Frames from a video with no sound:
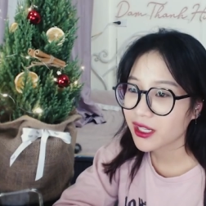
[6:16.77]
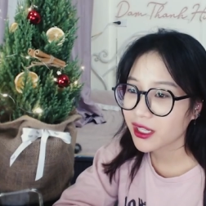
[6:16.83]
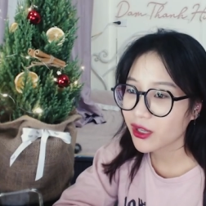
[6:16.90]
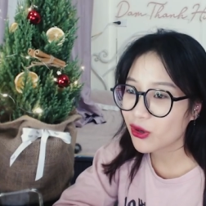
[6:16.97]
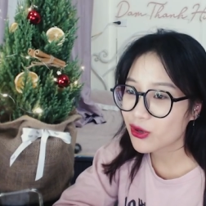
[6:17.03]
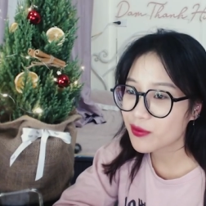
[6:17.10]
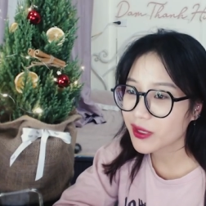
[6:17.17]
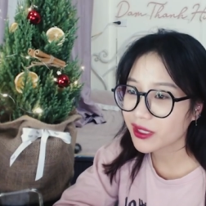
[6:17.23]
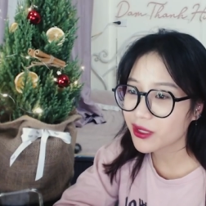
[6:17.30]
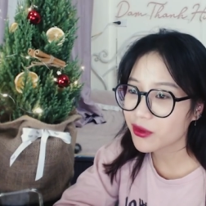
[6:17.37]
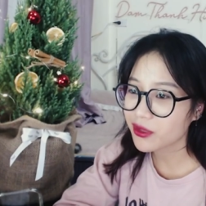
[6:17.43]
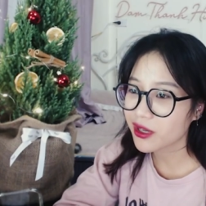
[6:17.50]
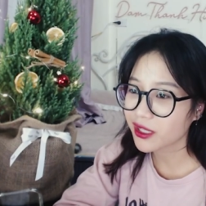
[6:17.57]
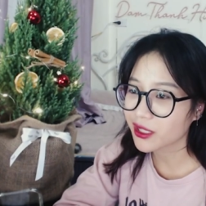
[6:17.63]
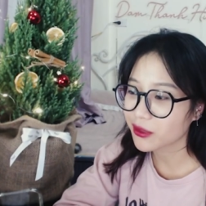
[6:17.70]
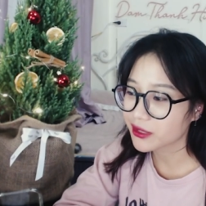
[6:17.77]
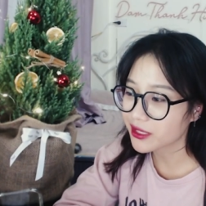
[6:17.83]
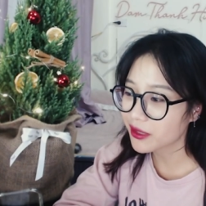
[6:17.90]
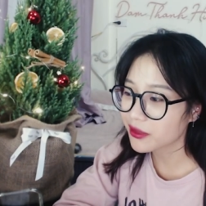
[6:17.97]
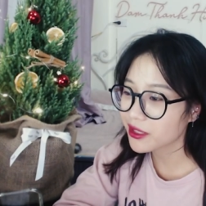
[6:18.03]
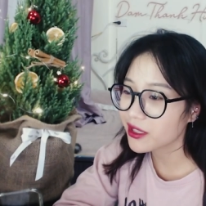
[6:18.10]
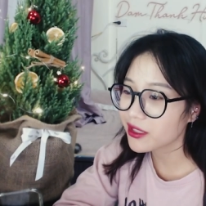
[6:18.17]
cái hồi mà tiêu cực kiểu
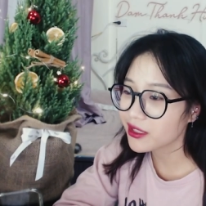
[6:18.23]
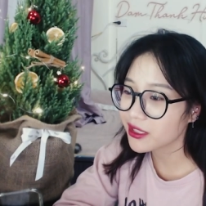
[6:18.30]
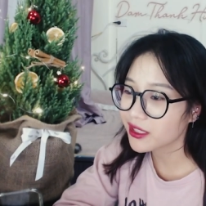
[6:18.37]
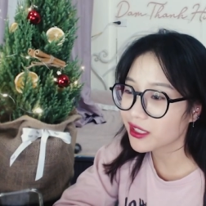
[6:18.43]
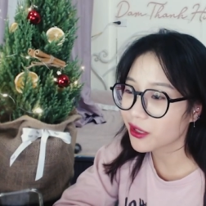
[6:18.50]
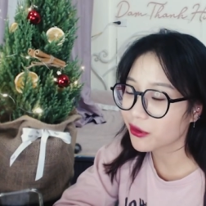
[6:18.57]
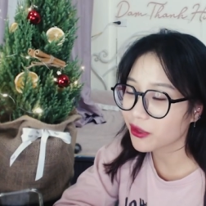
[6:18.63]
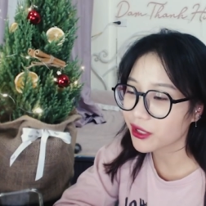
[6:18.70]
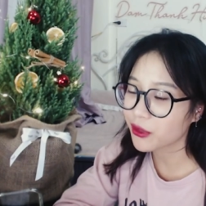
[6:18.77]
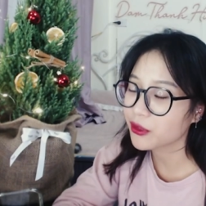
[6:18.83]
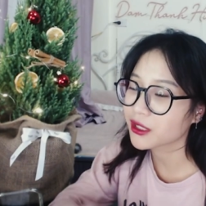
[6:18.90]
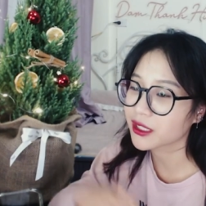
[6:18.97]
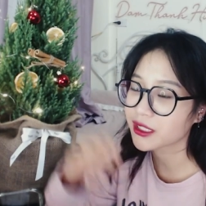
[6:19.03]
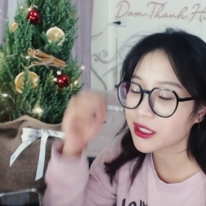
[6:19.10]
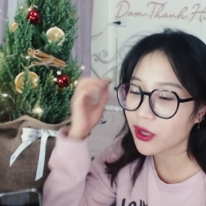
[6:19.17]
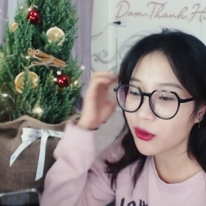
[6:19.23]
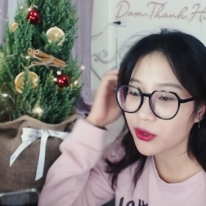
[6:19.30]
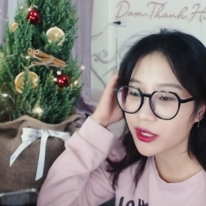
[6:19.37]
set girl kiểu cái hồi trẻ trâu